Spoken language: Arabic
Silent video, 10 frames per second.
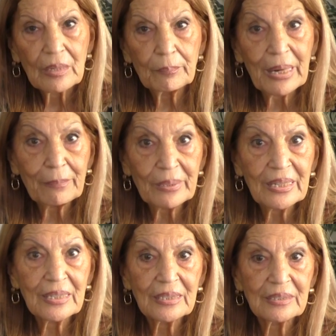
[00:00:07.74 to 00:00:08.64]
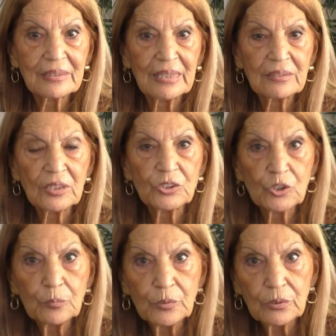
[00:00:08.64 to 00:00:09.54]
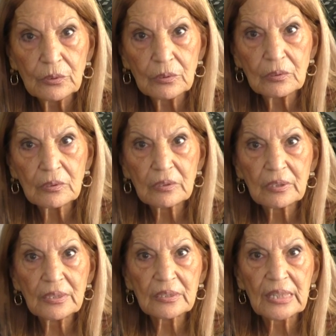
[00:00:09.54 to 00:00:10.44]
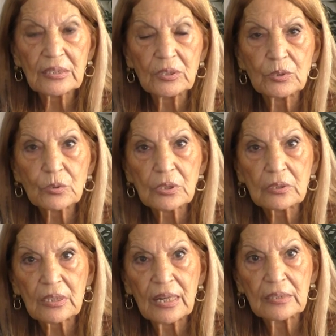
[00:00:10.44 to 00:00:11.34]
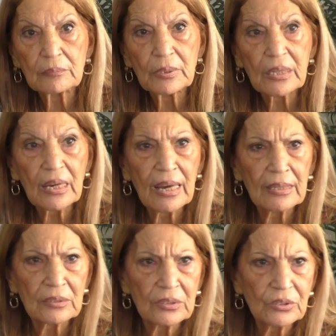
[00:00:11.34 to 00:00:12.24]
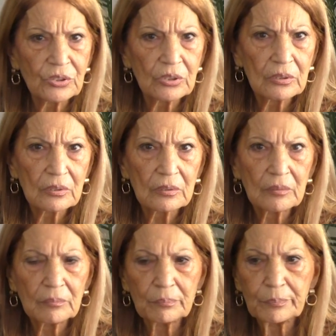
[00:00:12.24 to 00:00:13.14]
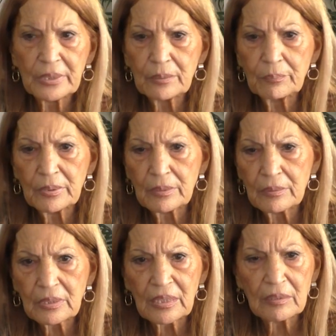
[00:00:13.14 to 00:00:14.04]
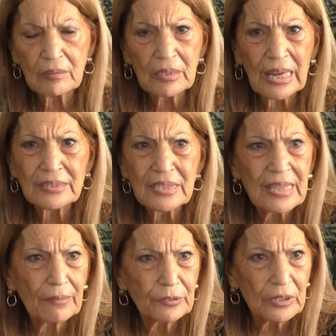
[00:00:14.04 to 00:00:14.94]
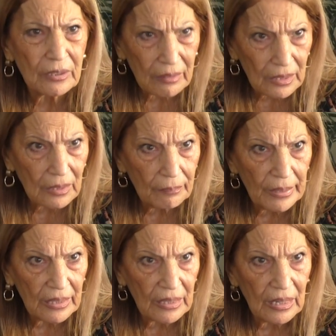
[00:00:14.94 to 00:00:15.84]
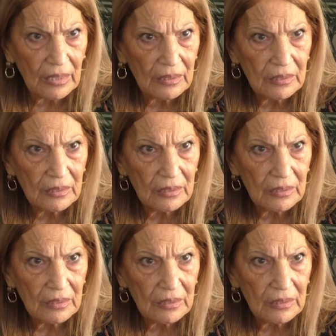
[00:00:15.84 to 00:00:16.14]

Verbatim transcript: بابا كان يعجبه كثير كان عنده صدقان بالخارج ب... ب... كان يسافر كثير برا